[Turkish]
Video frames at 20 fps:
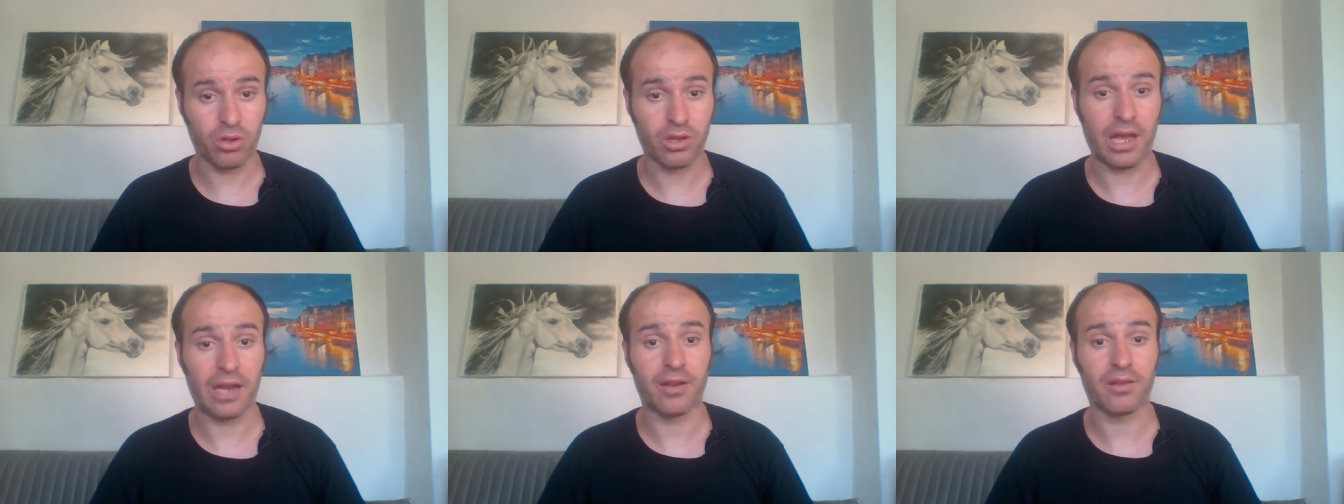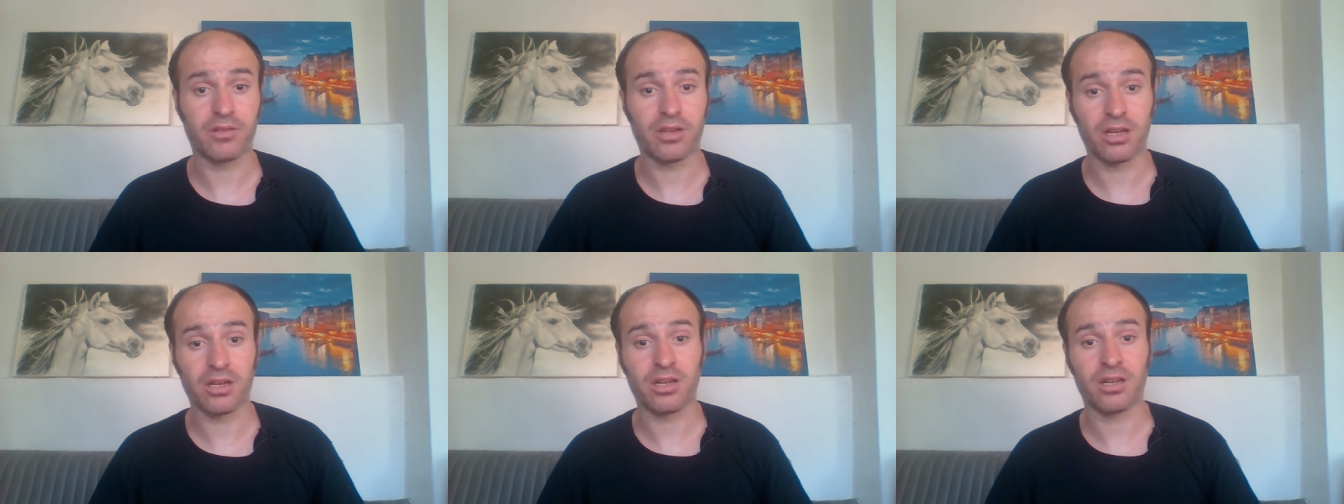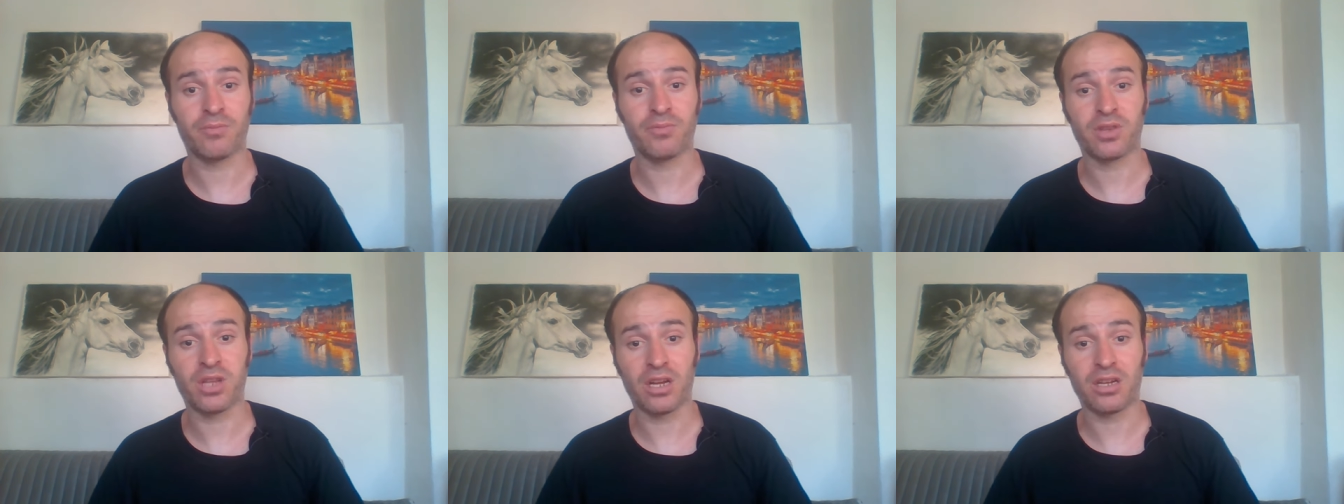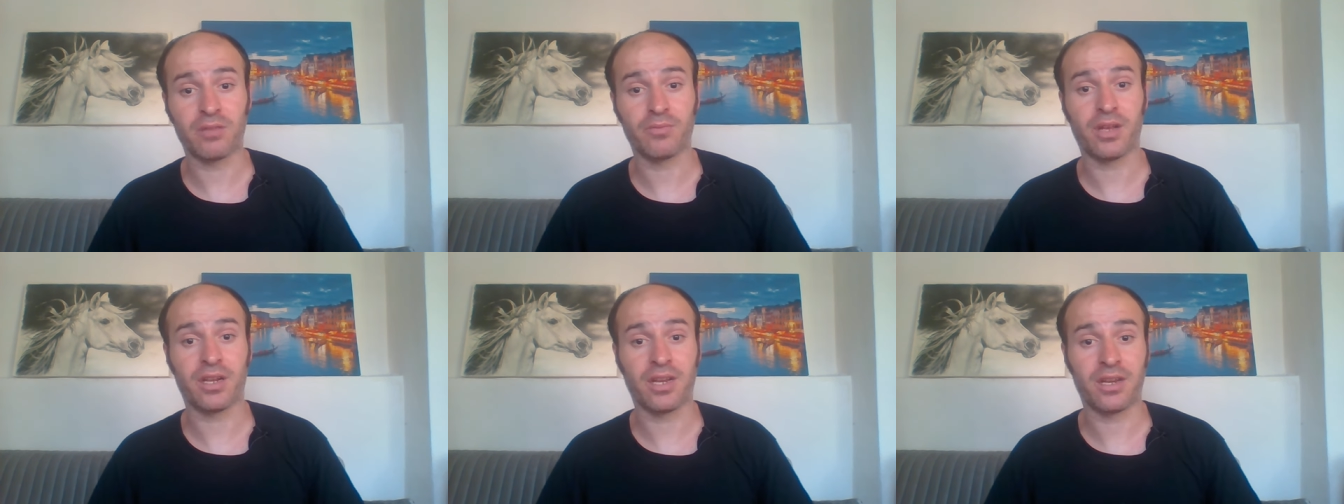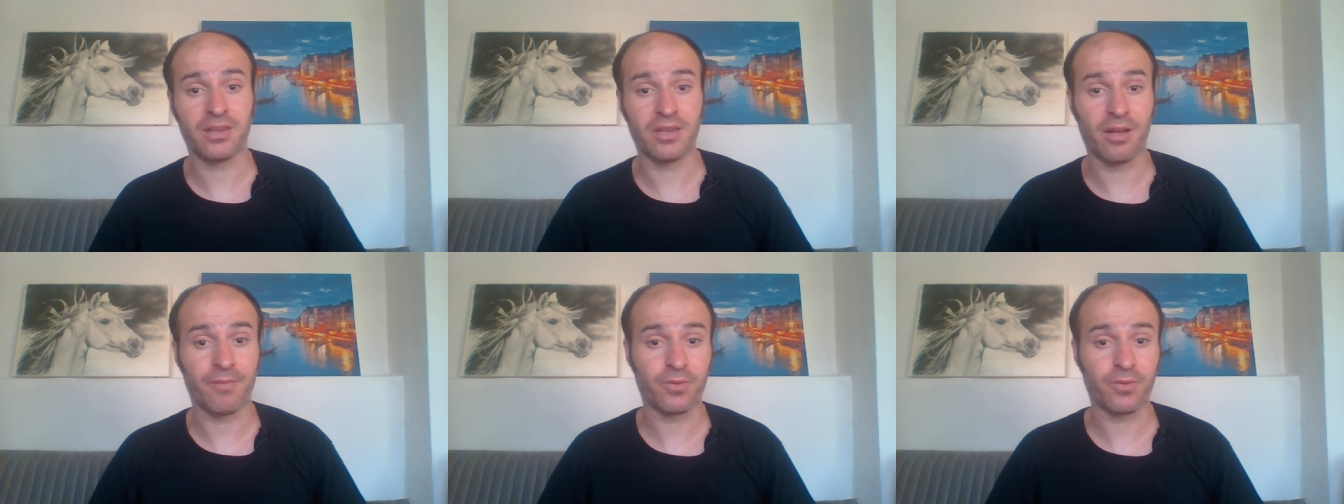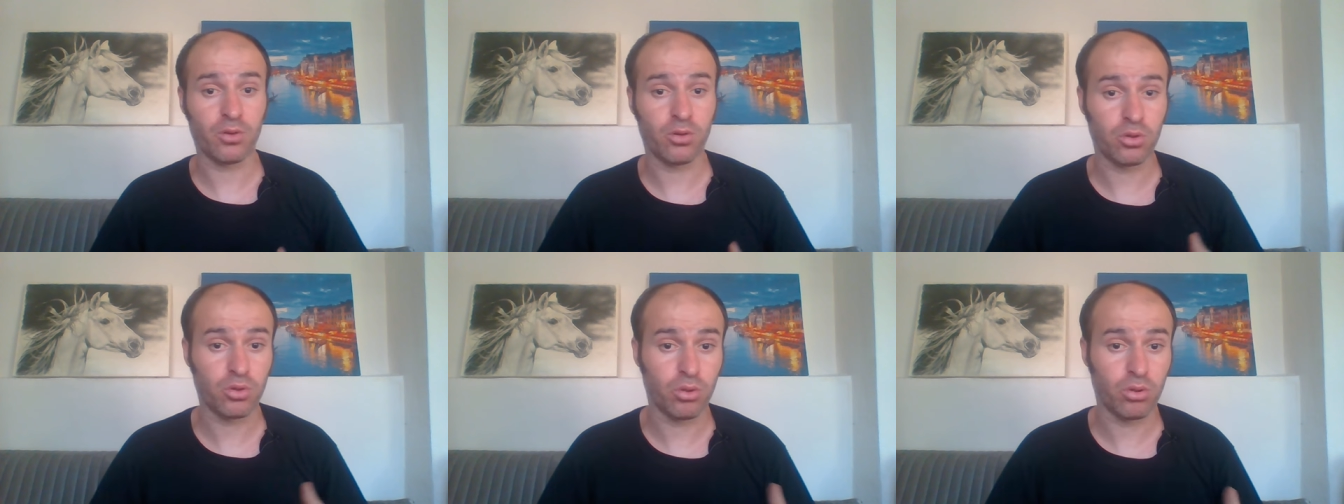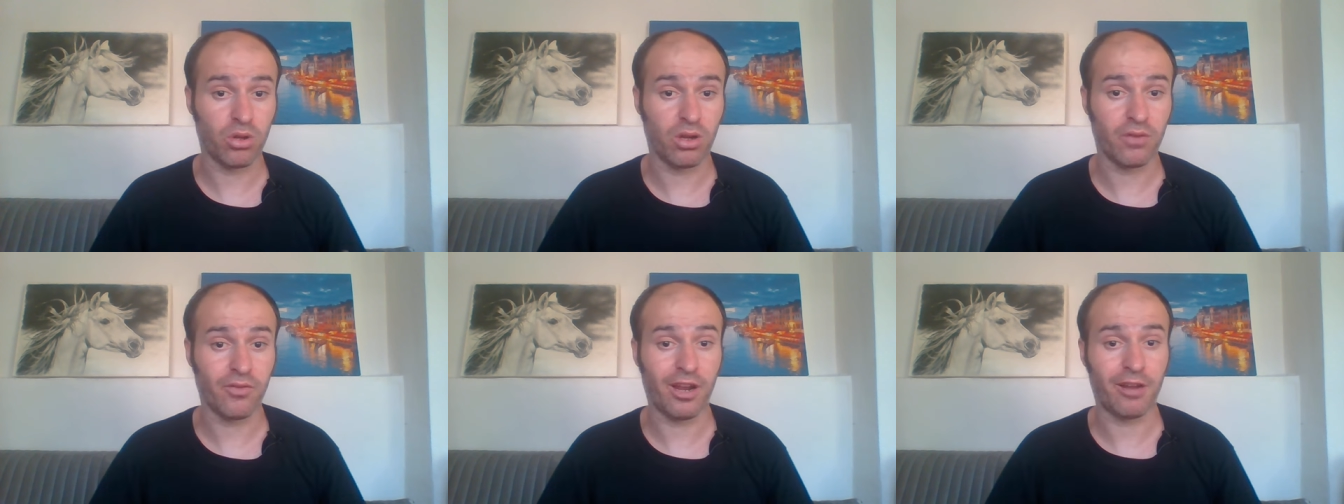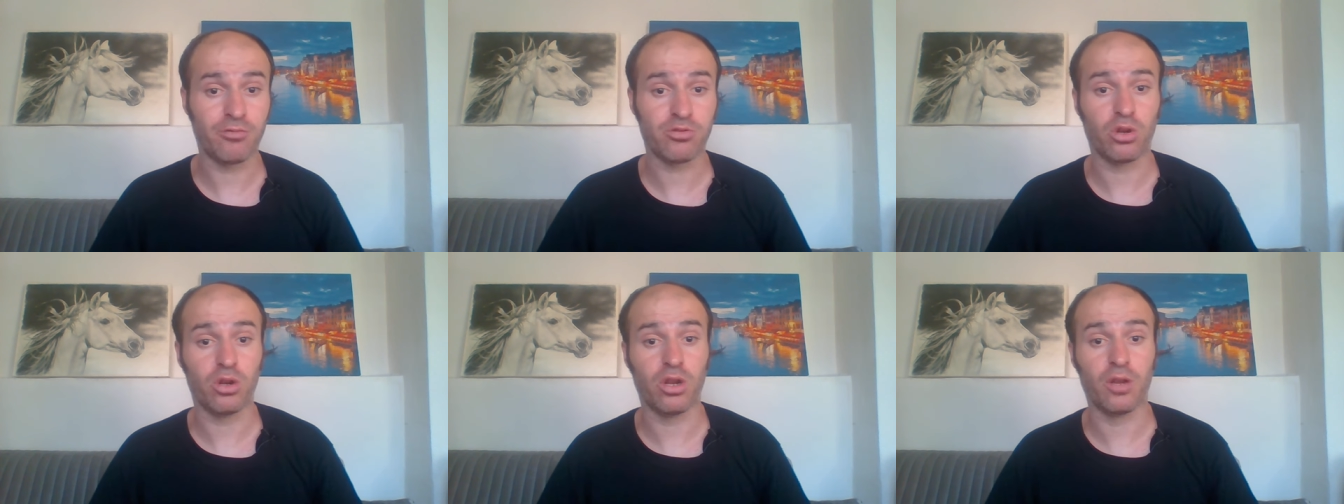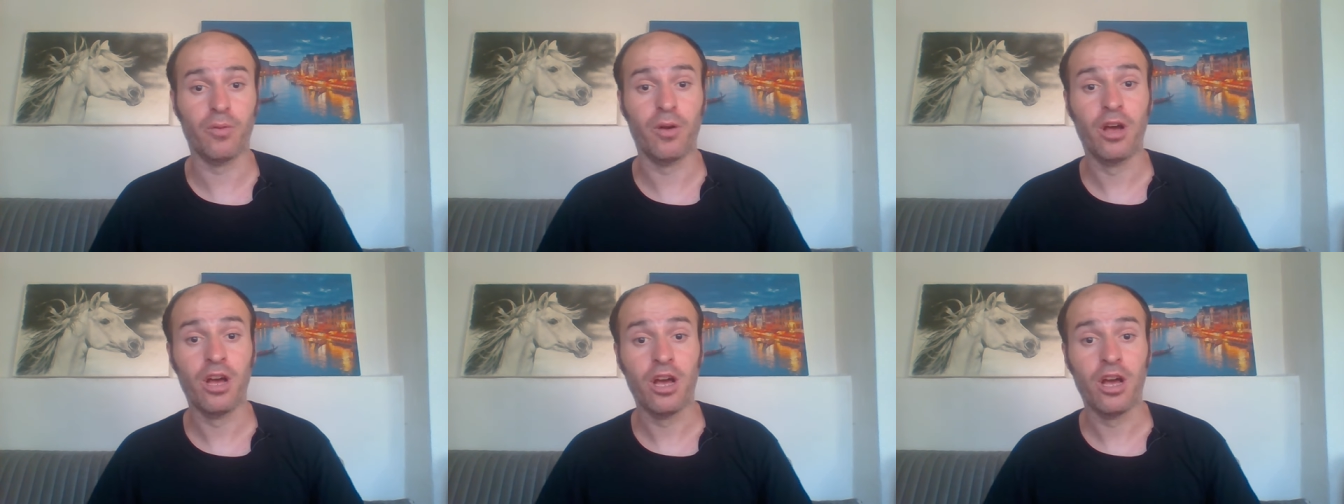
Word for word: Yani takım takımlar yeniden kuruldu. Ben söyleyeyim